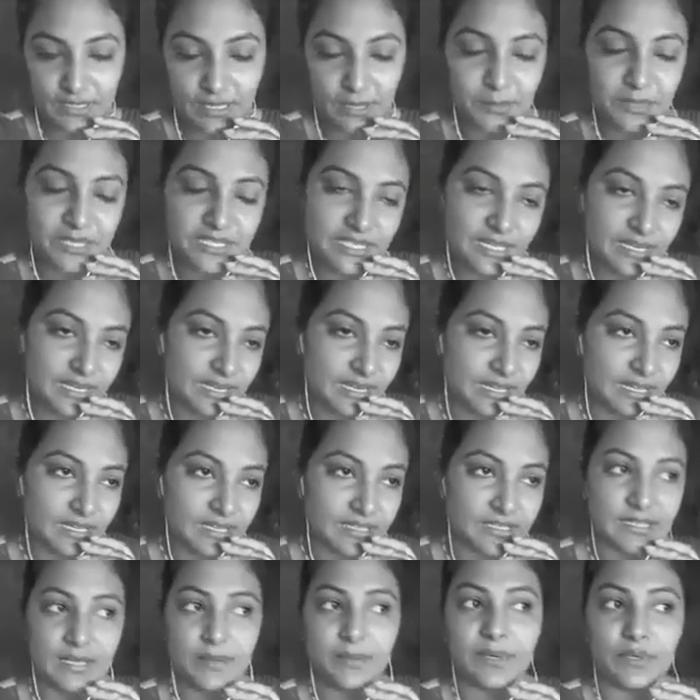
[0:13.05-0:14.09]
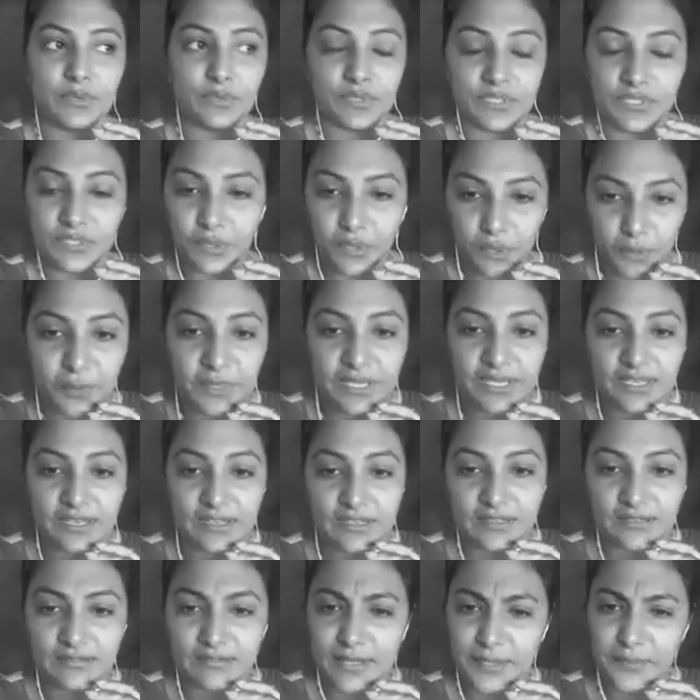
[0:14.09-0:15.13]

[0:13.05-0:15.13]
আমি জানি না এটা আমার উচিত হবে কিনা